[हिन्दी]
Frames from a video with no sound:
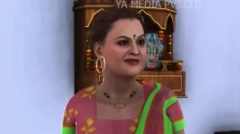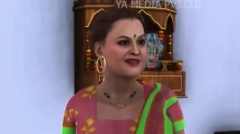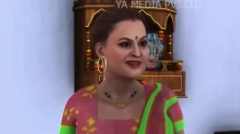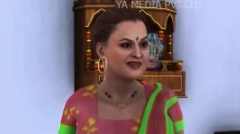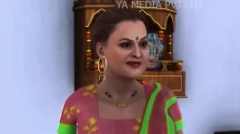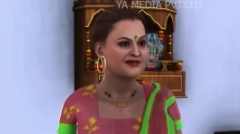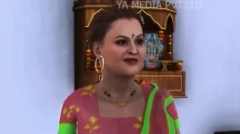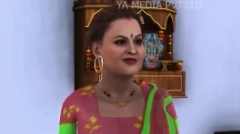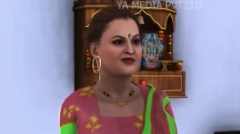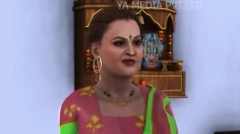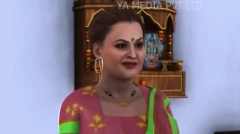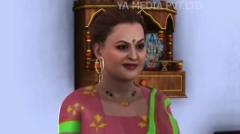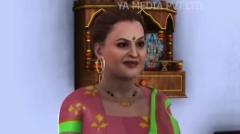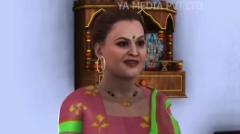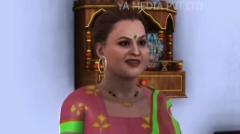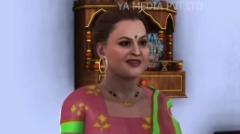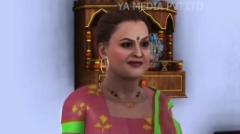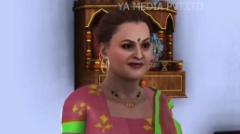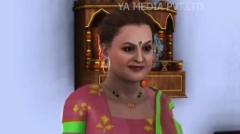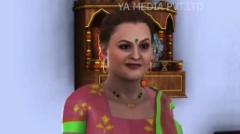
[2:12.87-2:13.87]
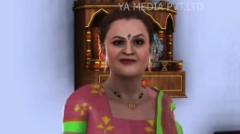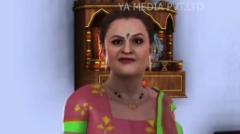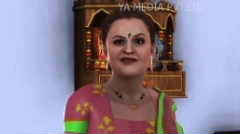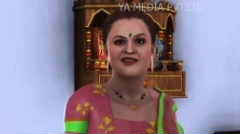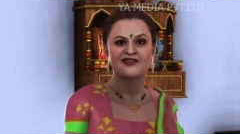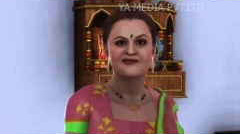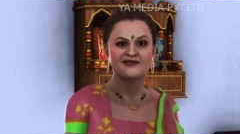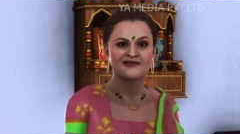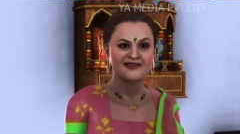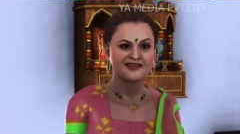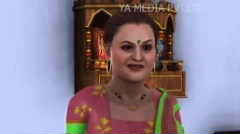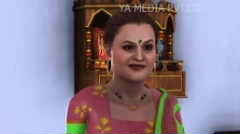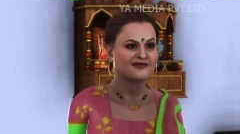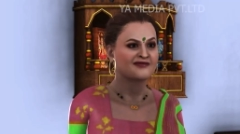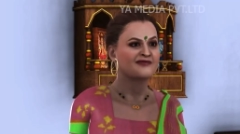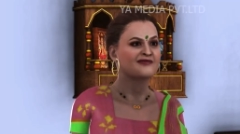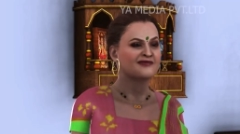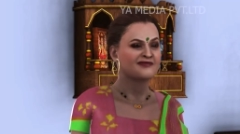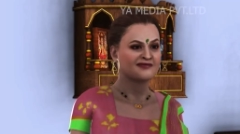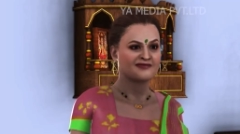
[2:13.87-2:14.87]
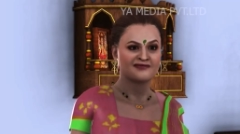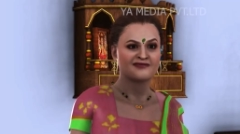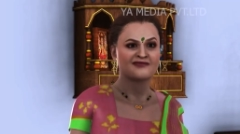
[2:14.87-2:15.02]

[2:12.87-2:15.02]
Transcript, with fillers: पीस दूंगी मैं सच में